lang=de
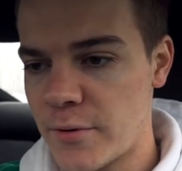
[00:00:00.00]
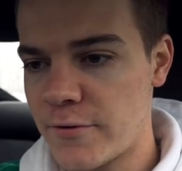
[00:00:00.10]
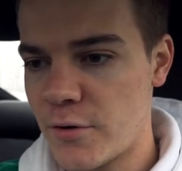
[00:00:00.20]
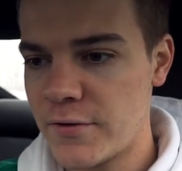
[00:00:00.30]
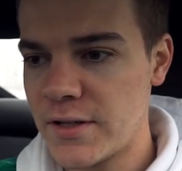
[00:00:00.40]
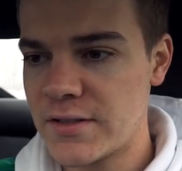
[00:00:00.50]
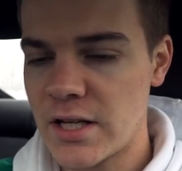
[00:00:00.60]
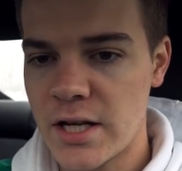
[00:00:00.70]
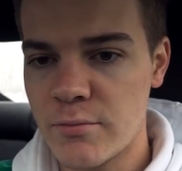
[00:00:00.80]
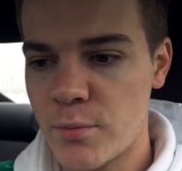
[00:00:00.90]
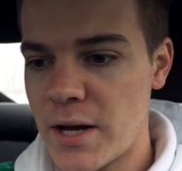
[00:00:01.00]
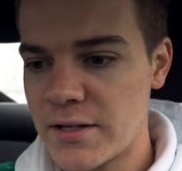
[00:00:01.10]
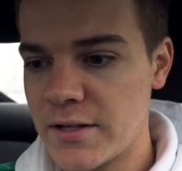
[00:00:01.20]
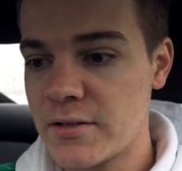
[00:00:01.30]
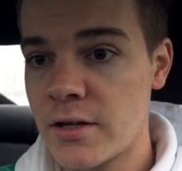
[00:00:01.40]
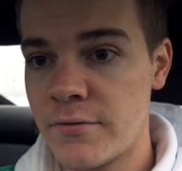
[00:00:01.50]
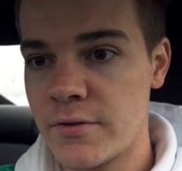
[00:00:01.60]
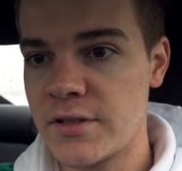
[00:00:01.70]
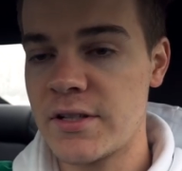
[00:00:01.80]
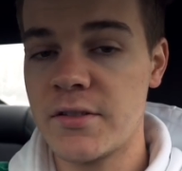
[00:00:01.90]
haben einen VW, ist der Tempomat dahinter. Da
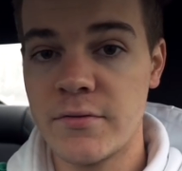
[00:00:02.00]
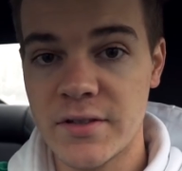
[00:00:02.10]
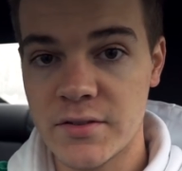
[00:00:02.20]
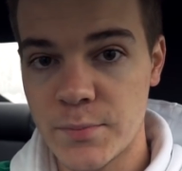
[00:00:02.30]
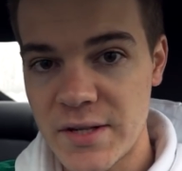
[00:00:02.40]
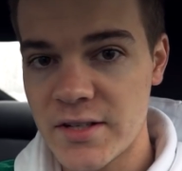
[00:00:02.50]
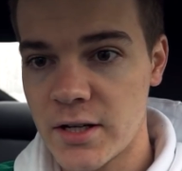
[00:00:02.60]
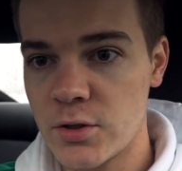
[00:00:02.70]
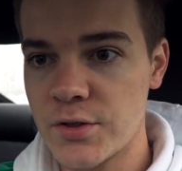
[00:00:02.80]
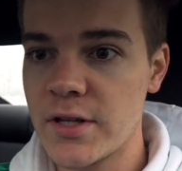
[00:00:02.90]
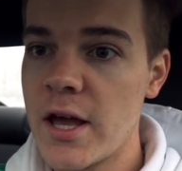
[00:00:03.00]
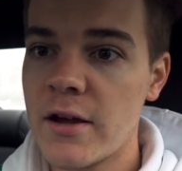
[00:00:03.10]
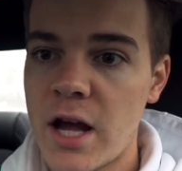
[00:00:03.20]
finde ich das hier wesentlich besser gelöst.